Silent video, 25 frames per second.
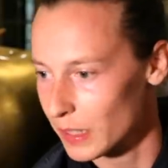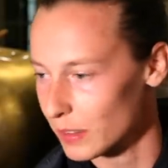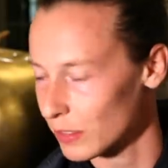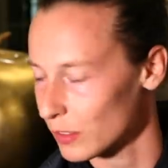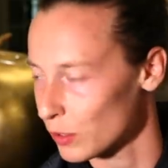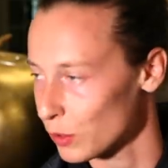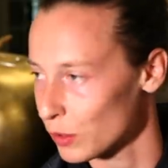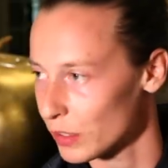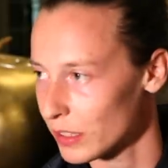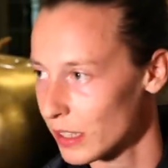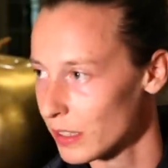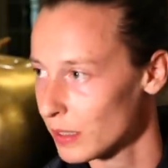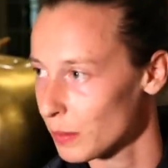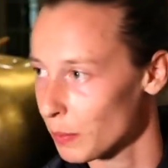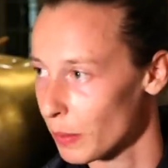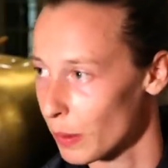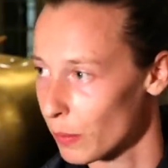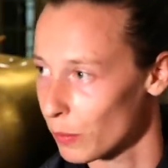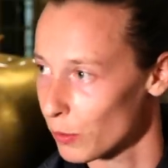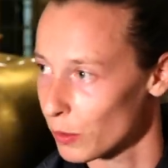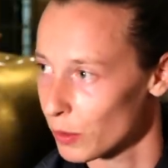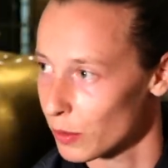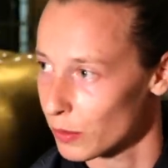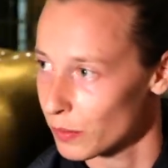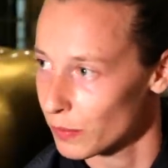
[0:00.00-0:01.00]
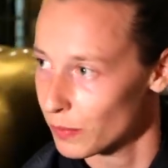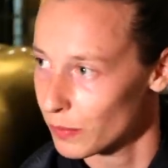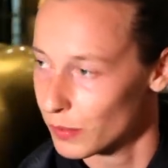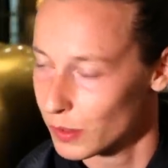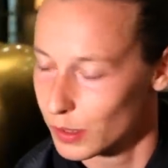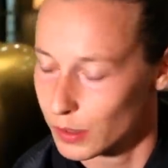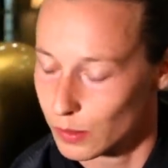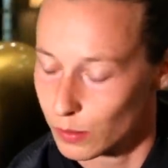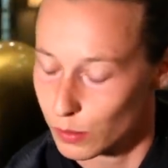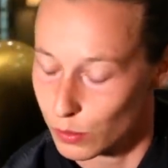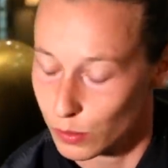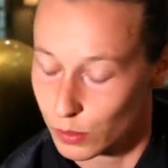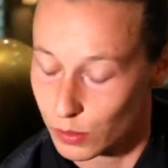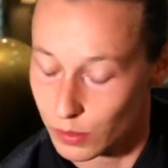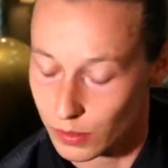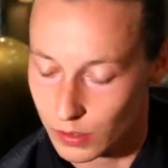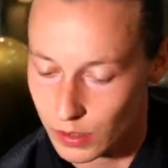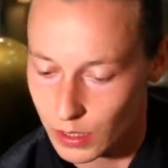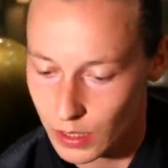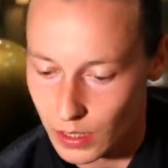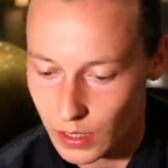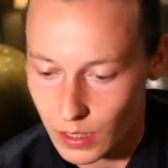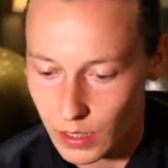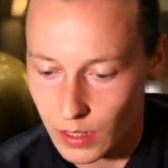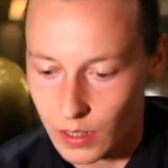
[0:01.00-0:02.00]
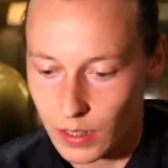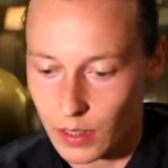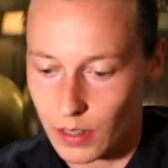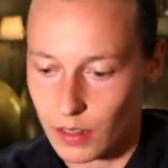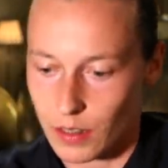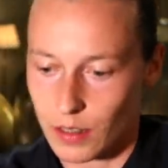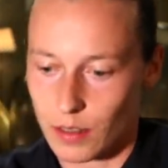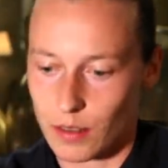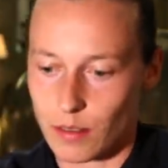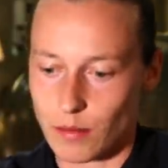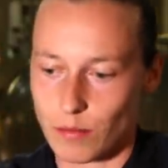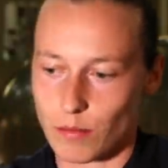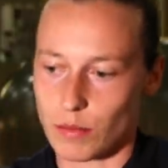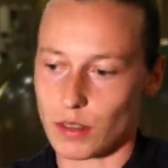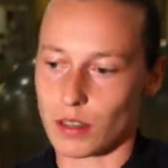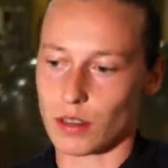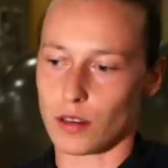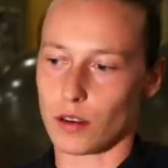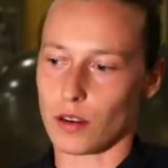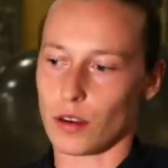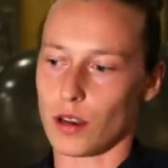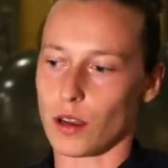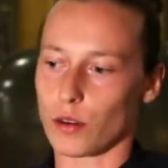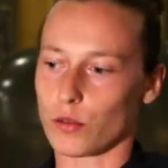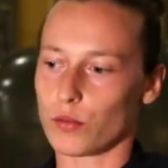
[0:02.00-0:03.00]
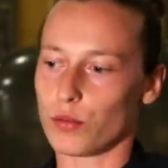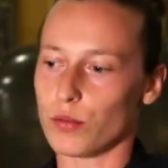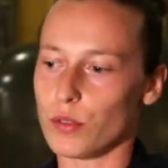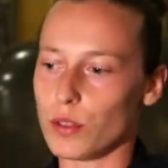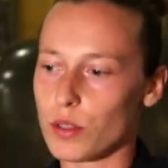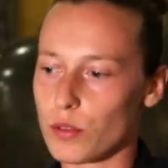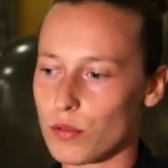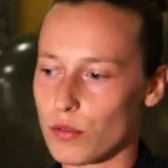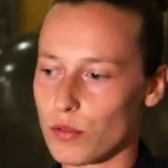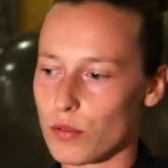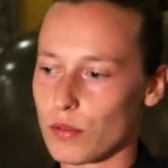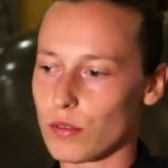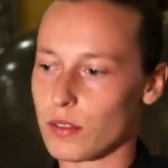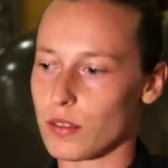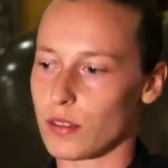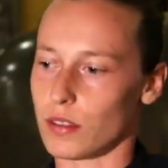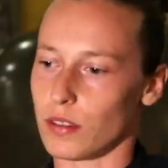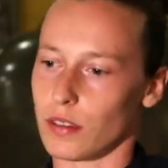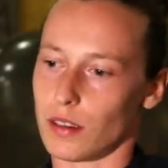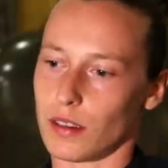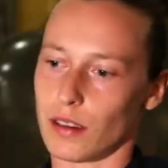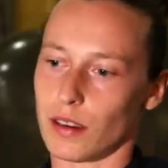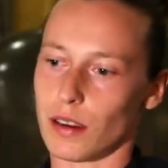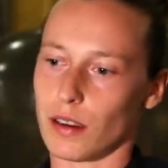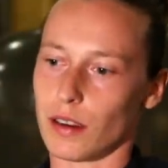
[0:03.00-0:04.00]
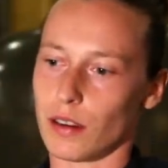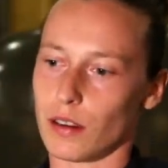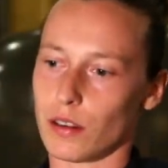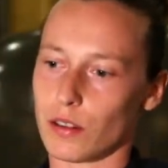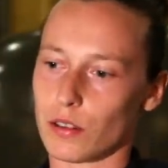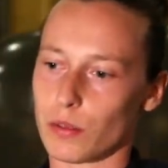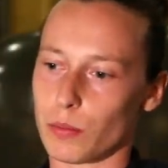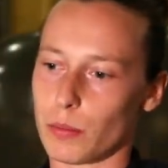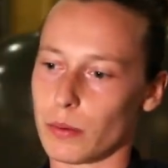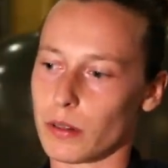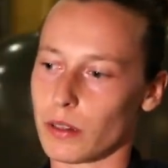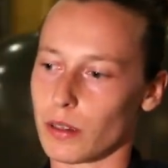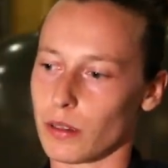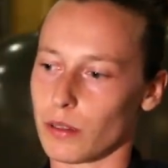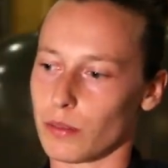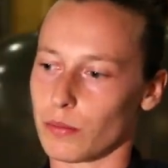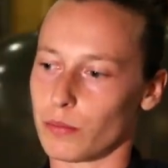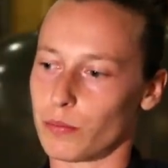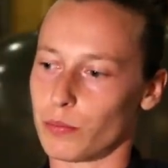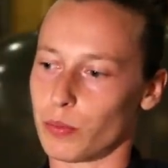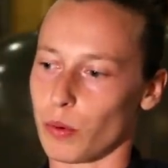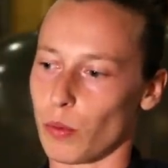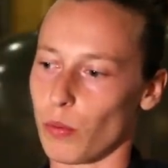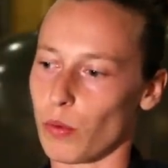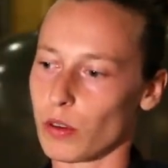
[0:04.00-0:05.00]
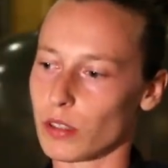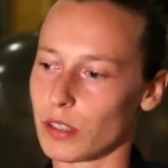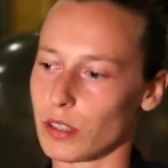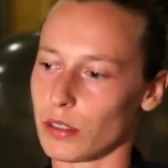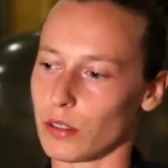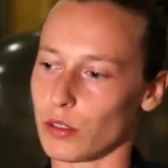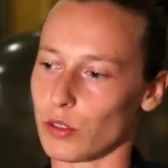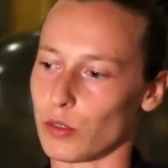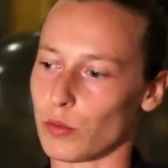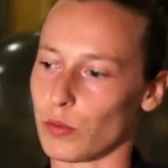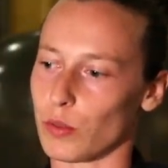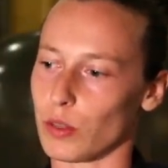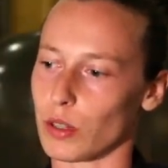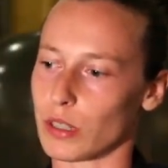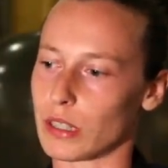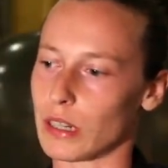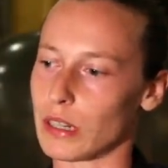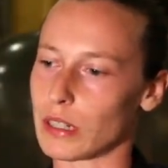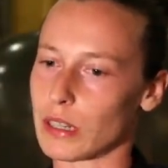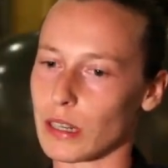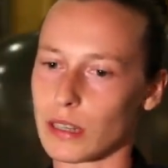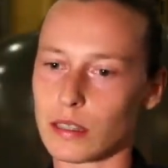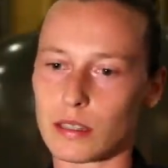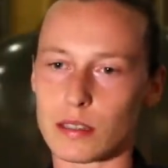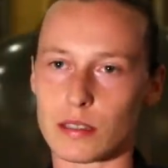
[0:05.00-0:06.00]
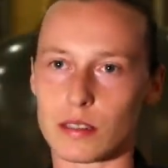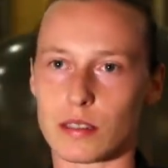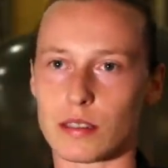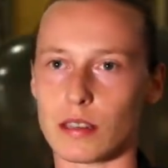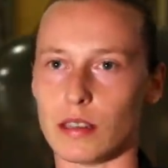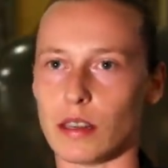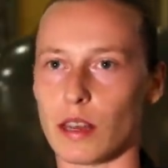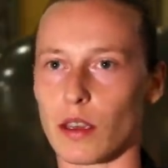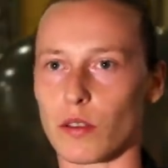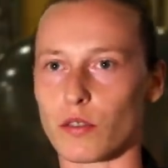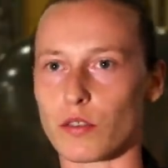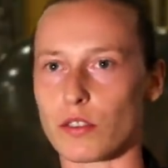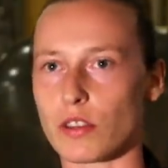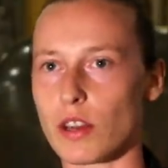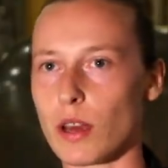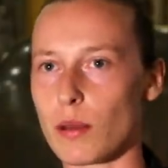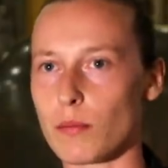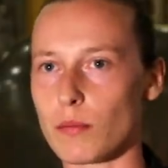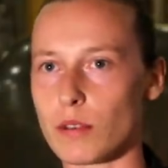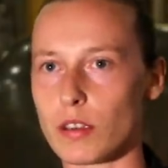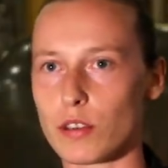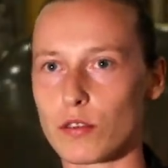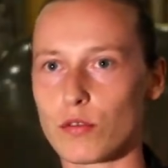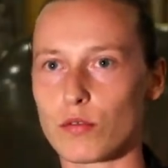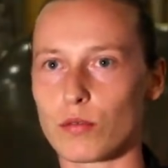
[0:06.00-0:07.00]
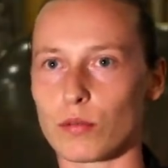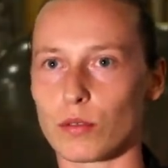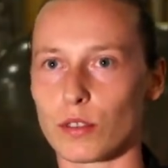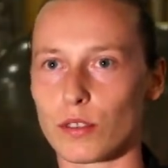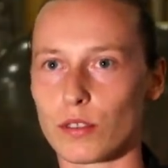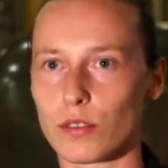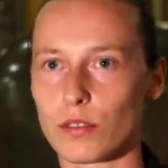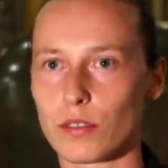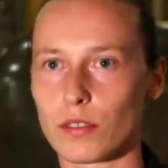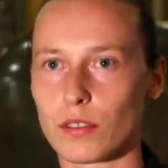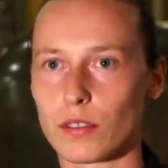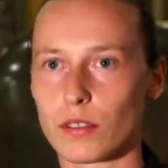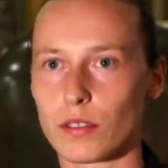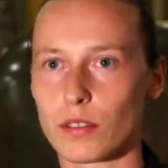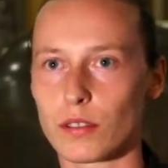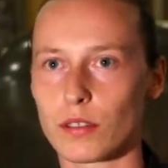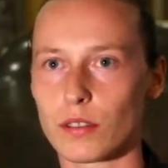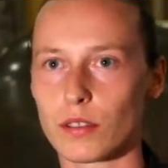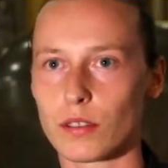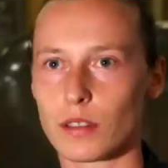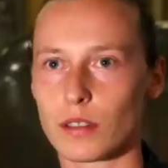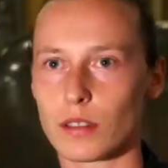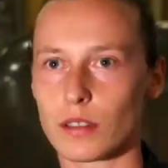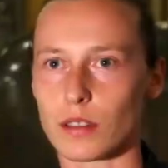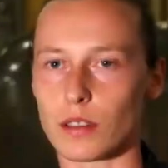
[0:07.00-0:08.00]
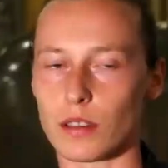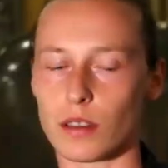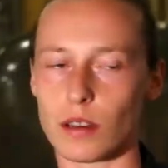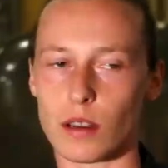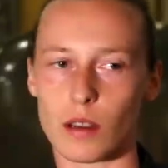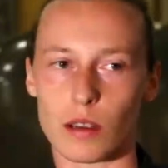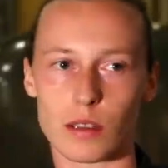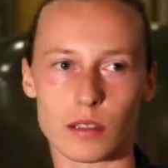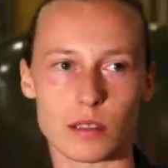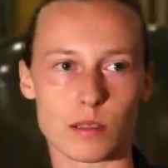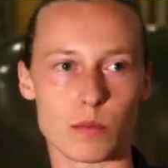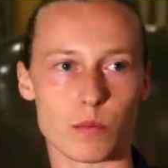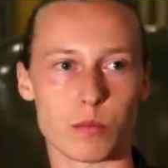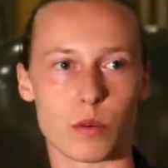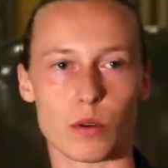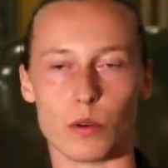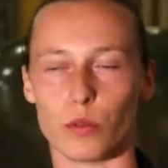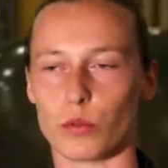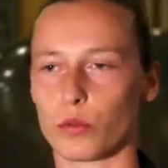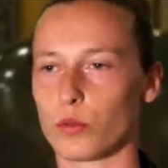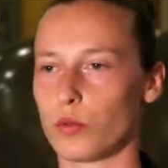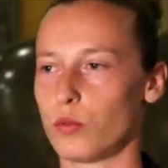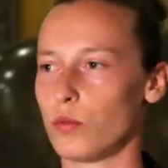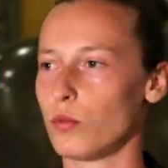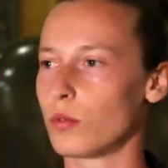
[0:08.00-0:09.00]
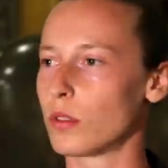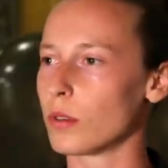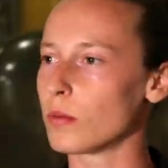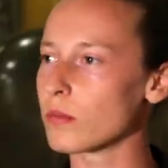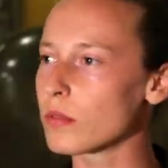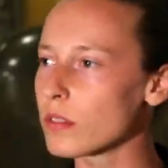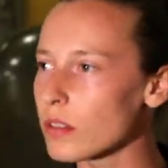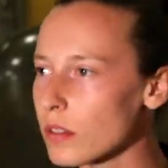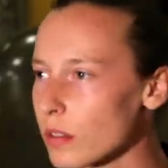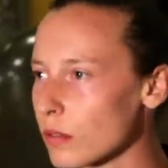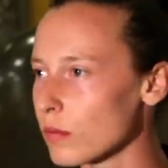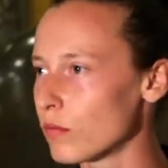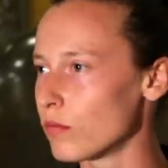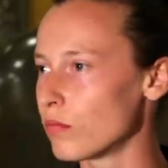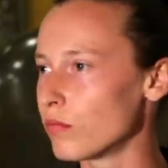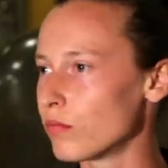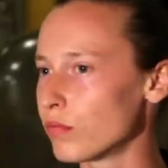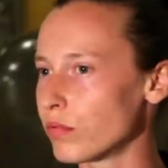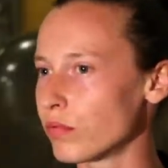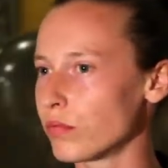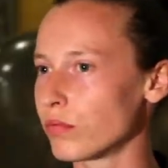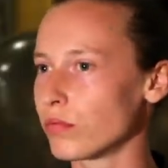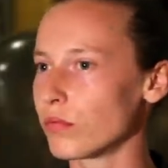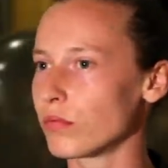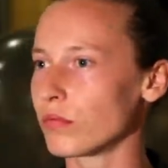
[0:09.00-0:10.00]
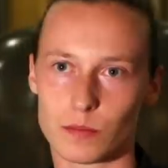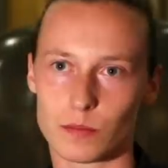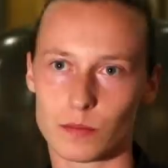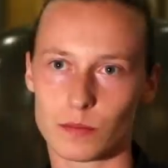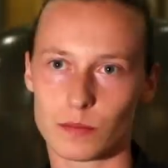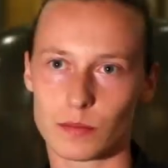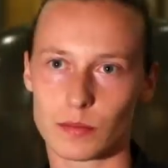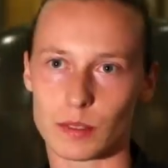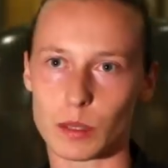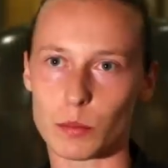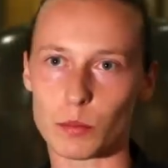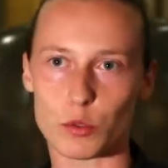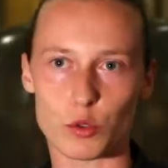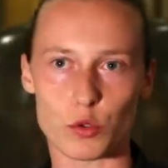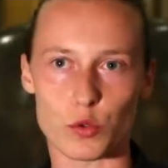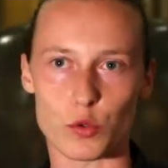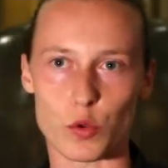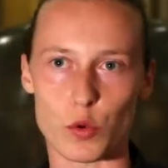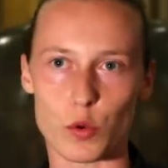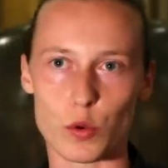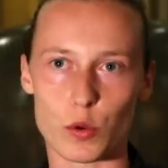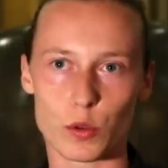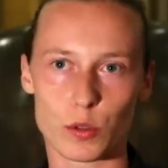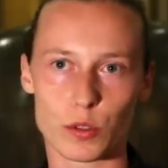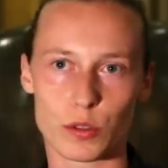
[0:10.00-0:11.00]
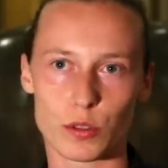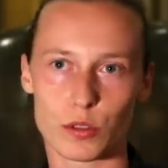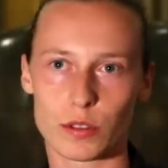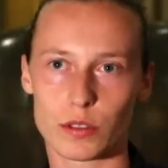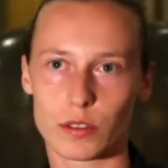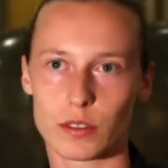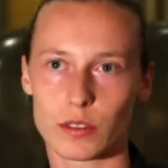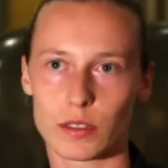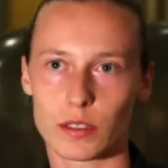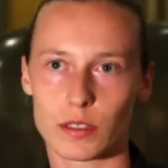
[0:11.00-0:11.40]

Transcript: Je sais, c'est pas moi. Mais euh, la coolitude, c'est, euh, je sais pas, pour moi, c'est, je vois quelqu'un qui s'énerve jamais, tu vois, qui est là, qui prend tout comme ça. Tu sais, moi, je suis Hulk.